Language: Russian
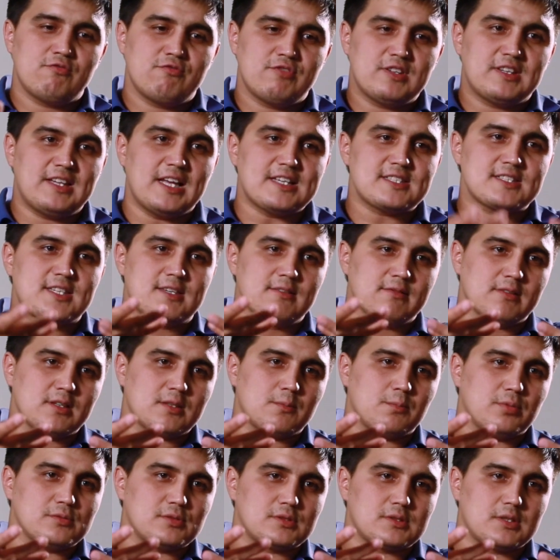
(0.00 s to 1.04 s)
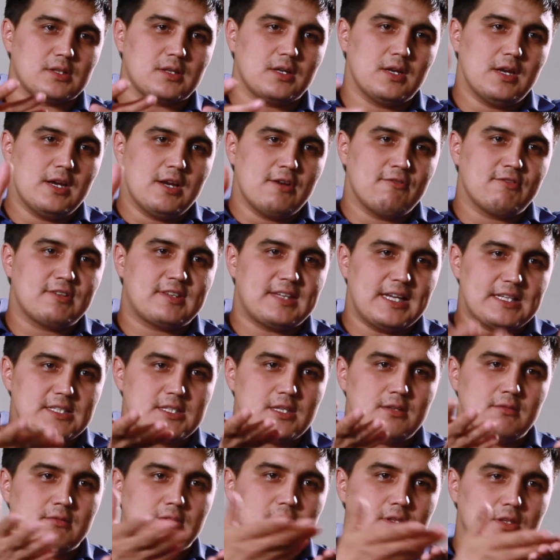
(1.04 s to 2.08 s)
вытаскивает просто.
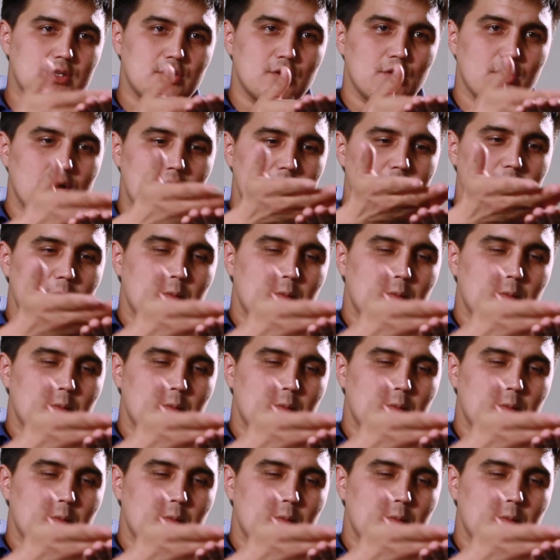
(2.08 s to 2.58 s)
Вытаскивает ее,